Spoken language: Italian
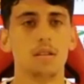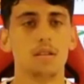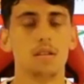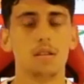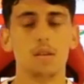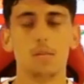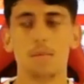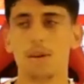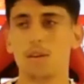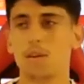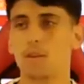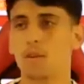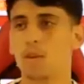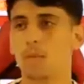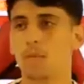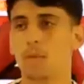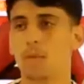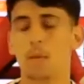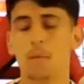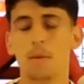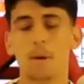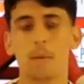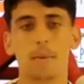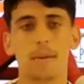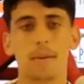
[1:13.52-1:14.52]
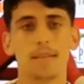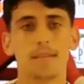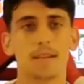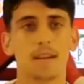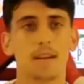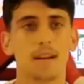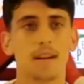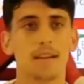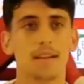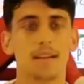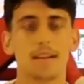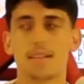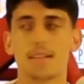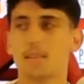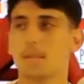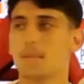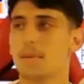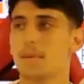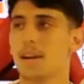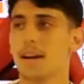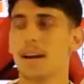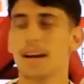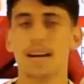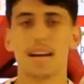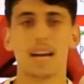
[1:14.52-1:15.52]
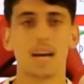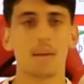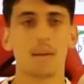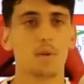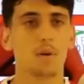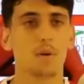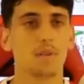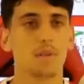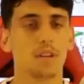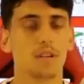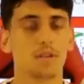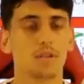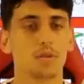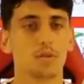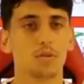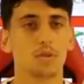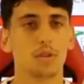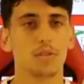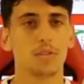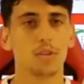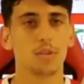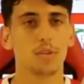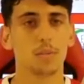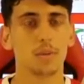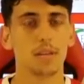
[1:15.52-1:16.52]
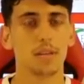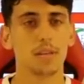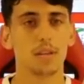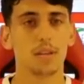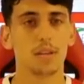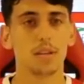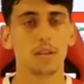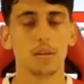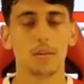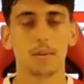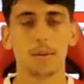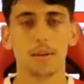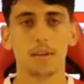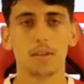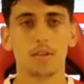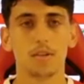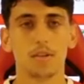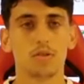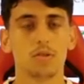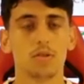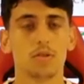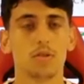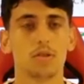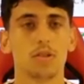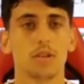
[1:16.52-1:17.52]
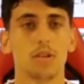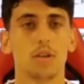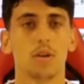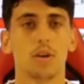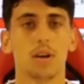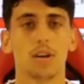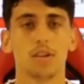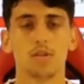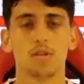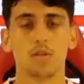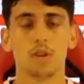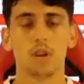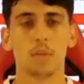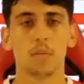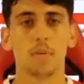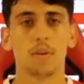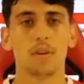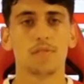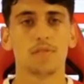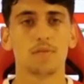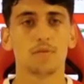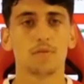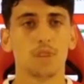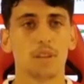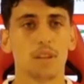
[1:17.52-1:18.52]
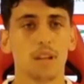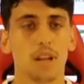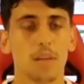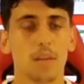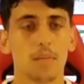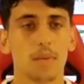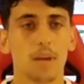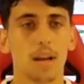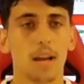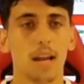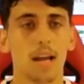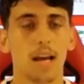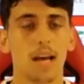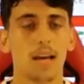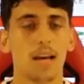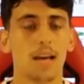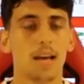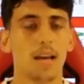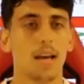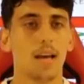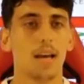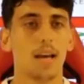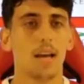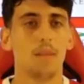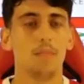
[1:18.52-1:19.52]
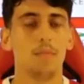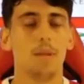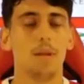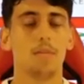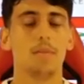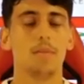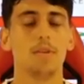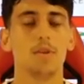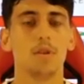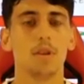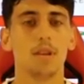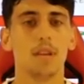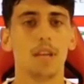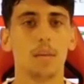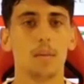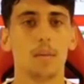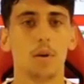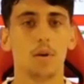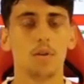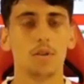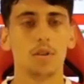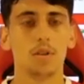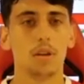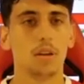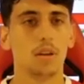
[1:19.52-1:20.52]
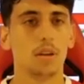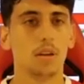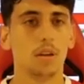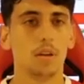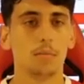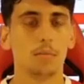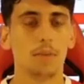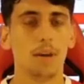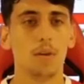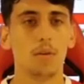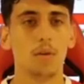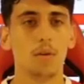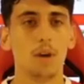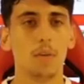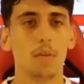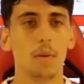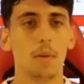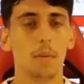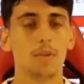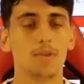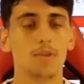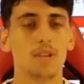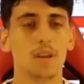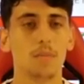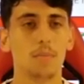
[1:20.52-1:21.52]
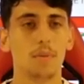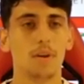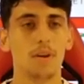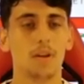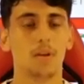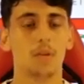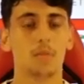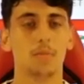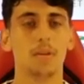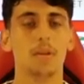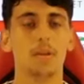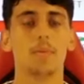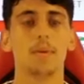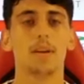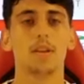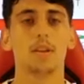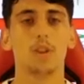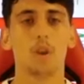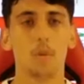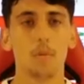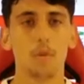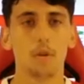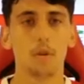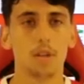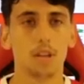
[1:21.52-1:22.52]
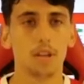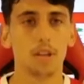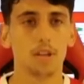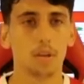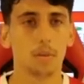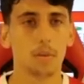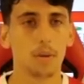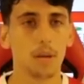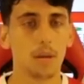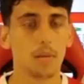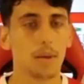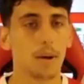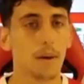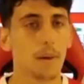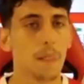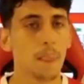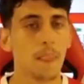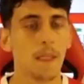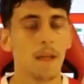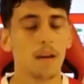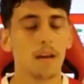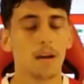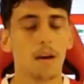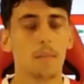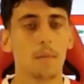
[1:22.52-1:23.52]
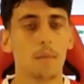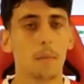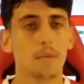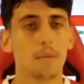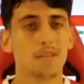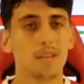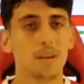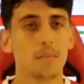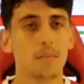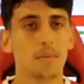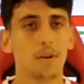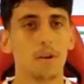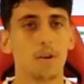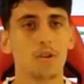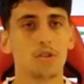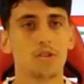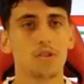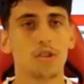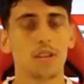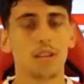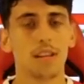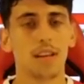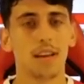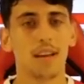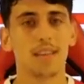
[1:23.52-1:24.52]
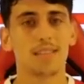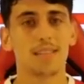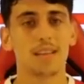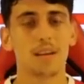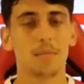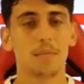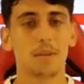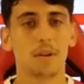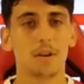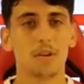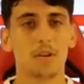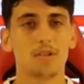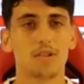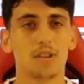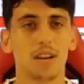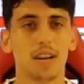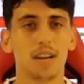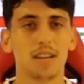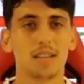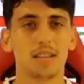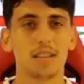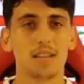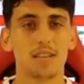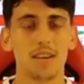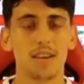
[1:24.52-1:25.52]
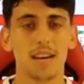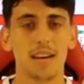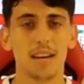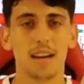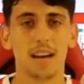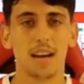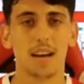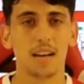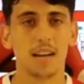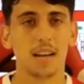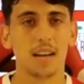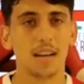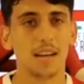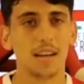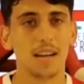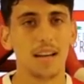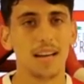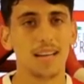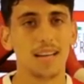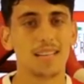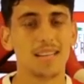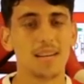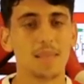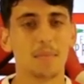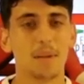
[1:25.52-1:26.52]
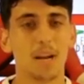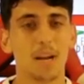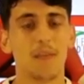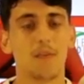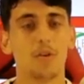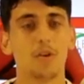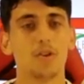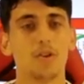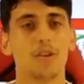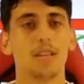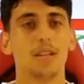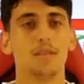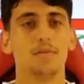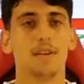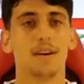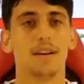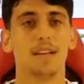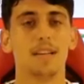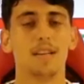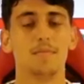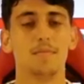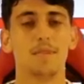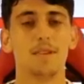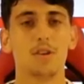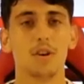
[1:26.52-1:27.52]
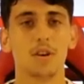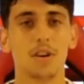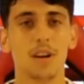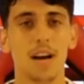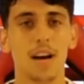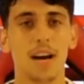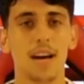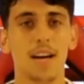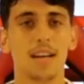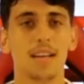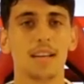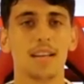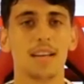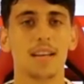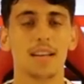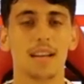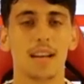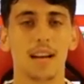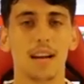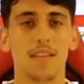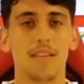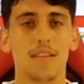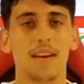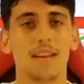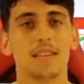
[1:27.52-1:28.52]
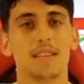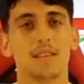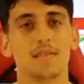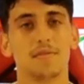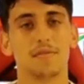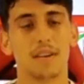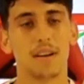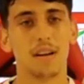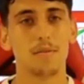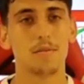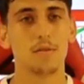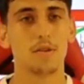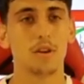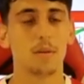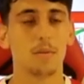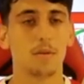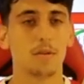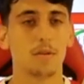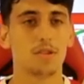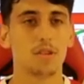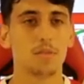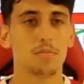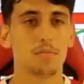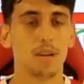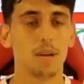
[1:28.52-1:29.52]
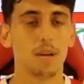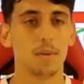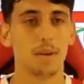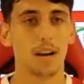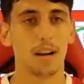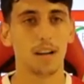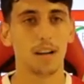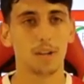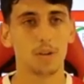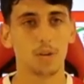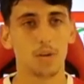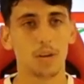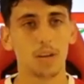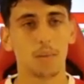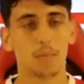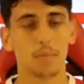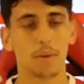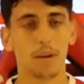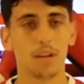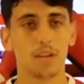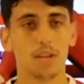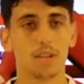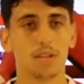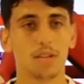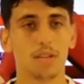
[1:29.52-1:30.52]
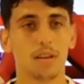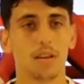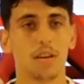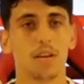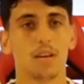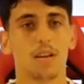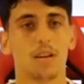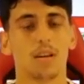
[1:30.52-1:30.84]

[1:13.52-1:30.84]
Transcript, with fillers: Sì, ma non dobbiamo mai abbassare la testa per la gara che abbiamo fatto contro la Vispesaro. Ripeto, sono state occasioni che non abbiamo sfruttato la mia, la, il mio migliore dei modi. Ma noi abbiamo sempre, come ripeto, come ho detto prima, abbiamo sempre le nostre idee, sempre la nostra cattiveria è sempre la voglia di, far, di migliorare, di andare avanti e fare il migliore possibile per la squadra e per la città.